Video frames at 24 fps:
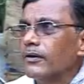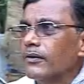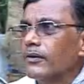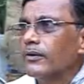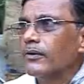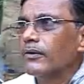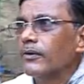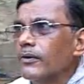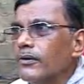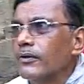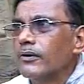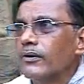तो
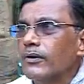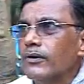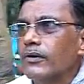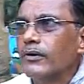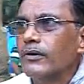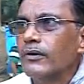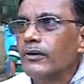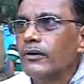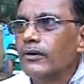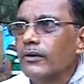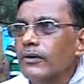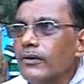बड़ोड़ा में क्या
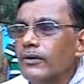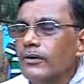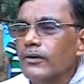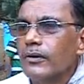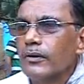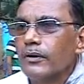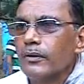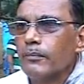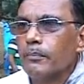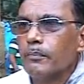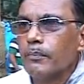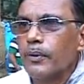अच्छा लगता
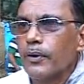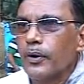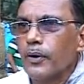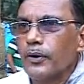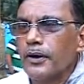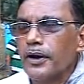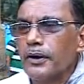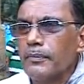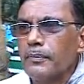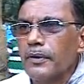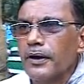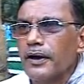है
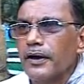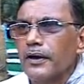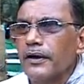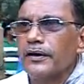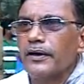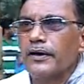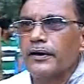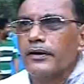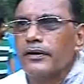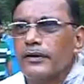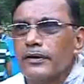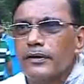बड़ोड़े में
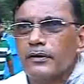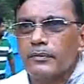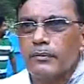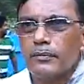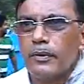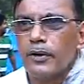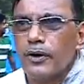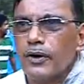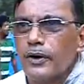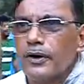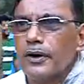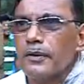
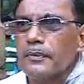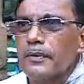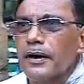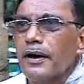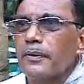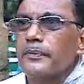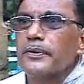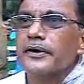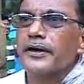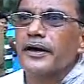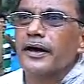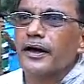बड़ोड़े में
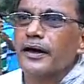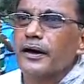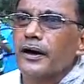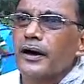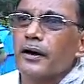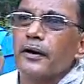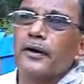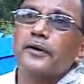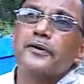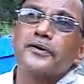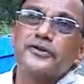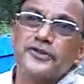अभी ये
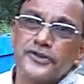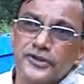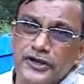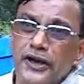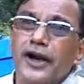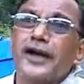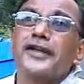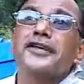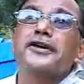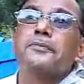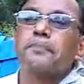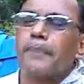
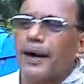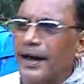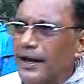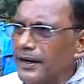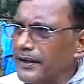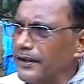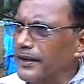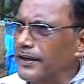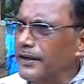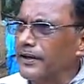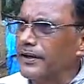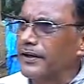सियाजी बाग
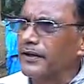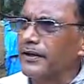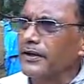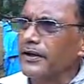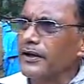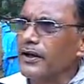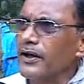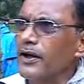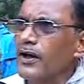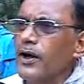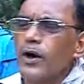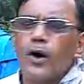है
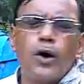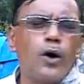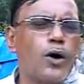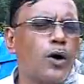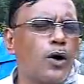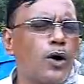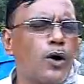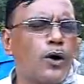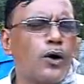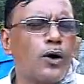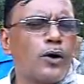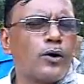अच्छा।
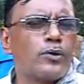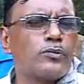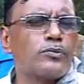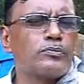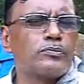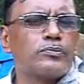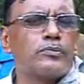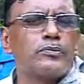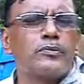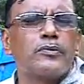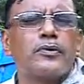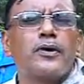और
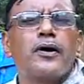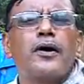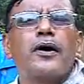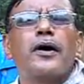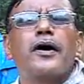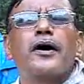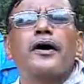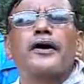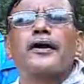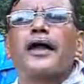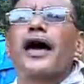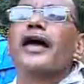
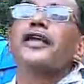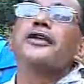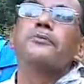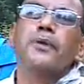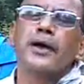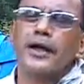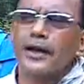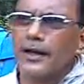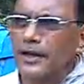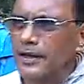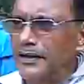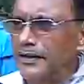
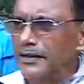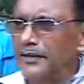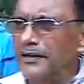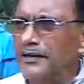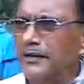राजमहल है